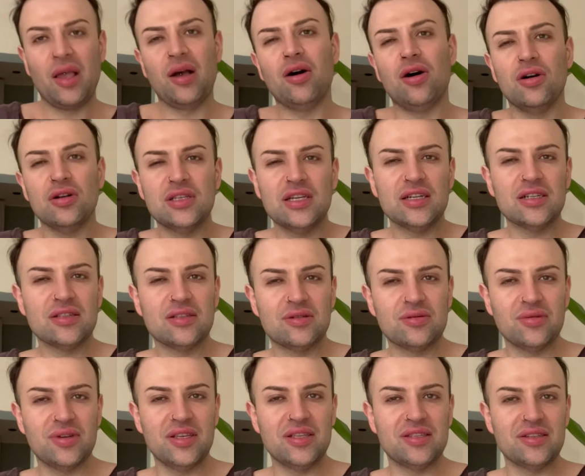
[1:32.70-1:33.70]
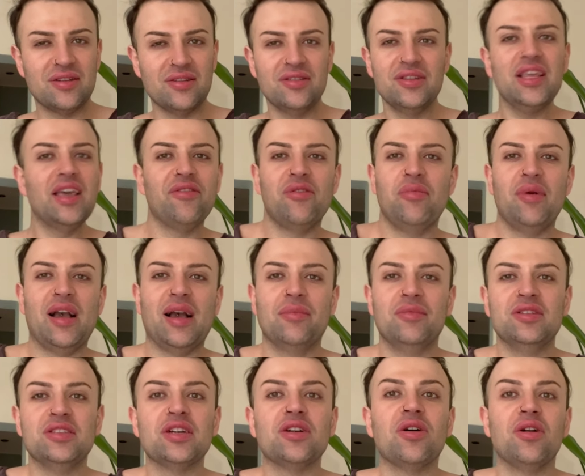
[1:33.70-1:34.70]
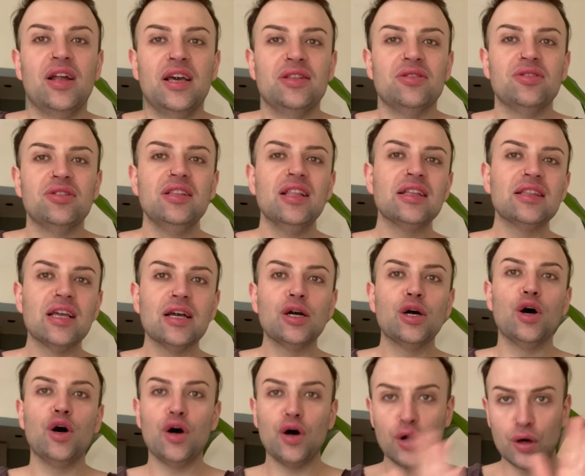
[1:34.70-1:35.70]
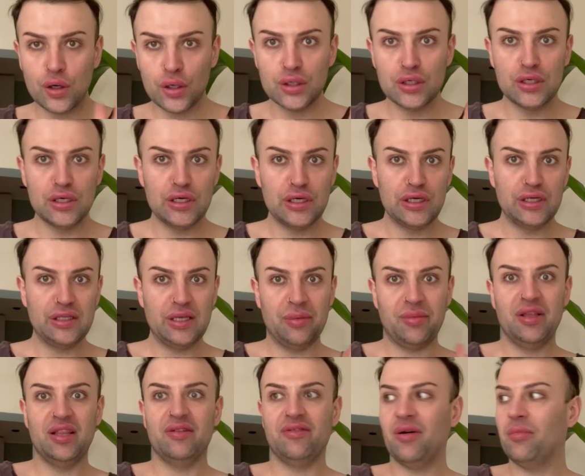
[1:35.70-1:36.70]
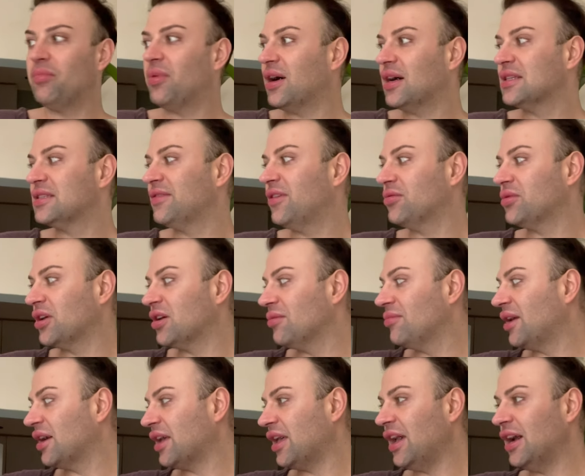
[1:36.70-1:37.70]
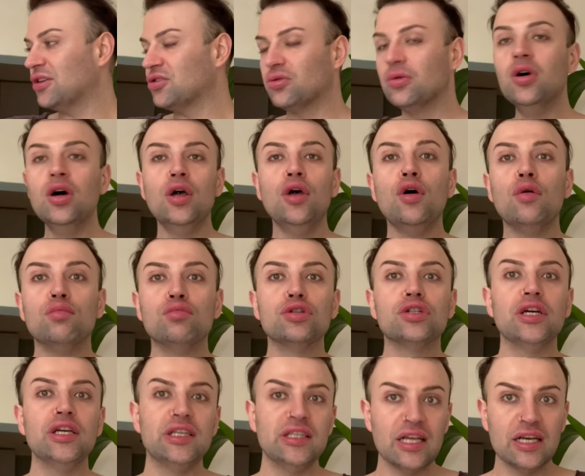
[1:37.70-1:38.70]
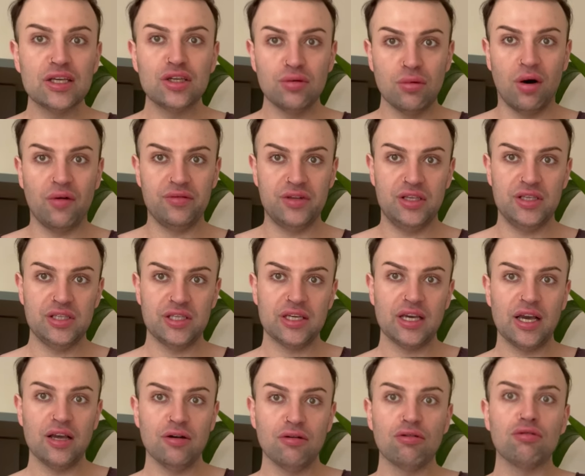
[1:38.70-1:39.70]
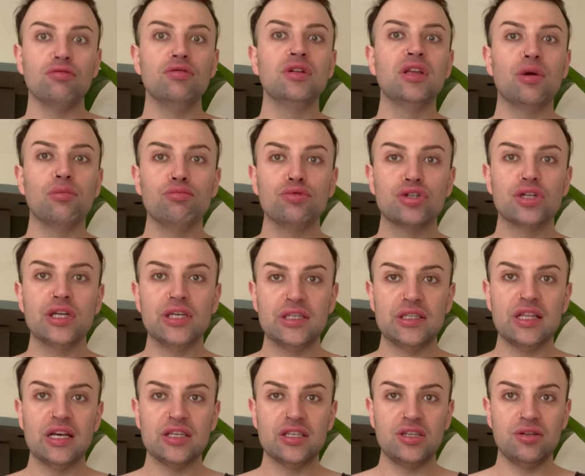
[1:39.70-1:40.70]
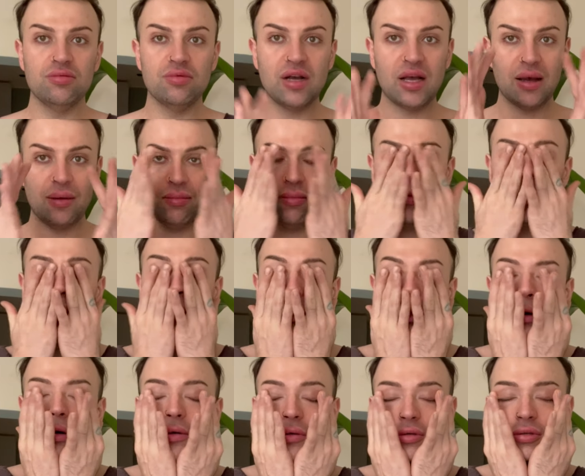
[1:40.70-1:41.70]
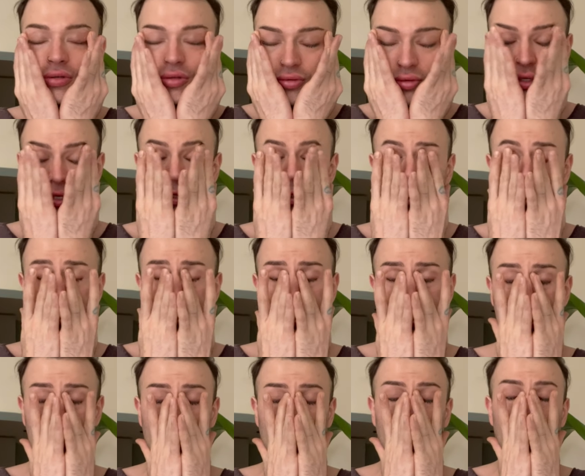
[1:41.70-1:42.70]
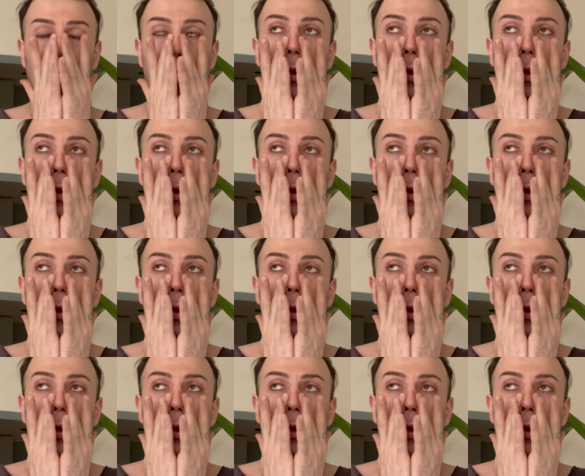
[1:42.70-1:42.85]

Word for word: chociaż z drugiej strony nie wiem jaka będzie kolejność, dlatego y, nie będę Wam pokazywał tego makijażu. Muszę iść na siłownię dzisiaj, ogólnie muszę iść na siłkę, bo czuję się taki